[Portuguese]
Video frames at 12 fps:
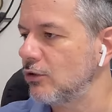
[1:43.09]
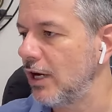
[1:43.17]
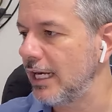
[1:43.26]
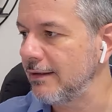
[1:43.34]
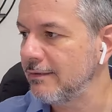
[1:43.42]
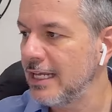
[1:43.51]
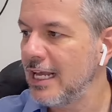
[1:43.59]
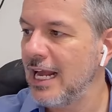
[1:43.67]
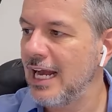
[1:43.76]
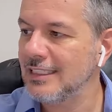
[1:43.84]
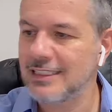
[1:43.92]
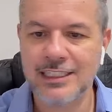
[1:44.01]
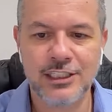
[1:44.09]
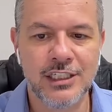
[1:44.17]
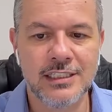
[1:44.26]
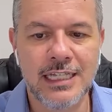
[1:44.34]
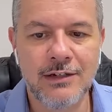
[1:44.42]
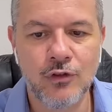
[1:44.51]
Olha, as taxas já
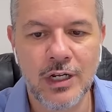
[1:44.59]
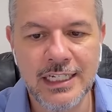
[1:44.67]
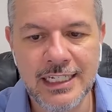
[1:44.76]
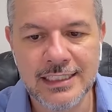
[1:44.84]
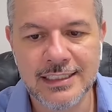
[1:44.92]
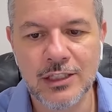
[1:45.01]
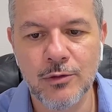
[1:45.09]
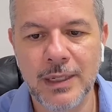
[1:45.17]
estavam ali sendo